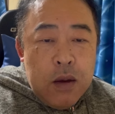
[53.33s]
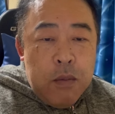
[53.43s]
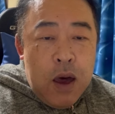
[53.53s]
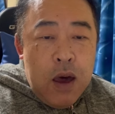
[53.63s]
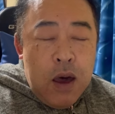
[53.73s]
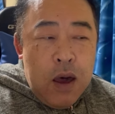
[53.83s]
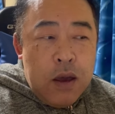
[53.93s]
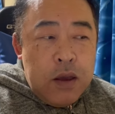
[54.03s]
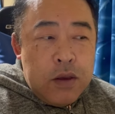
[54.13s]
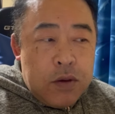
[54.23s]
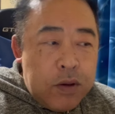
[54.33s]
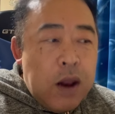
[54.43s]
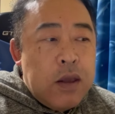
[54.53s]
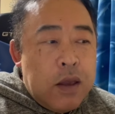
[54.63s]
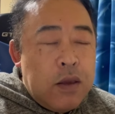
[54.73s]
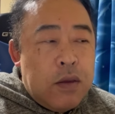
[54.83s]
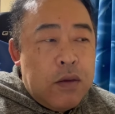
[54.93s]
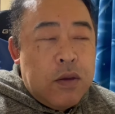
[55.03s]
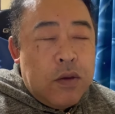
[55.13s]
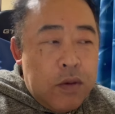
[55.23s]
まあ作られた
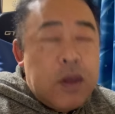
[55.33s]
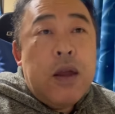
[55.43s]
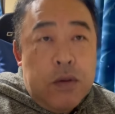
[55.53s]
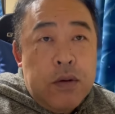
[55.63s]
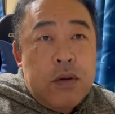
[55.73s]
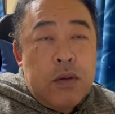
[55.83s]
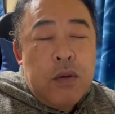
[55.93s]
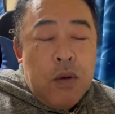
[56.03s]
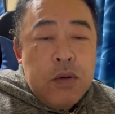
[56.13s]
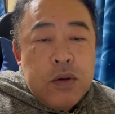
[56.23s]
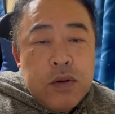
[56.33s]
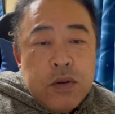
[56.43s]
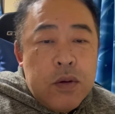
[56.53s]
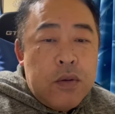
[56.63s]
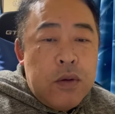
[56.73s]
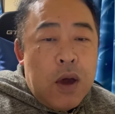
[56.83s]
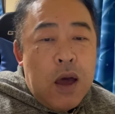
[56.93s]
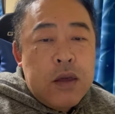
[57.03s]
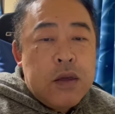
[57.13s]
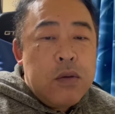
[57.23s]
作ってるその昆虫食の
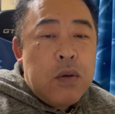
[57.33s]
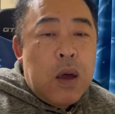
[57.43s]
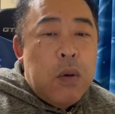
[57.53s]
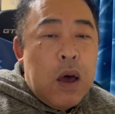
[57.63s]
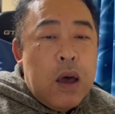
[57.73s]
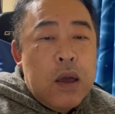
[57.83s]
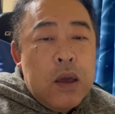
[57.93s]
会社とかは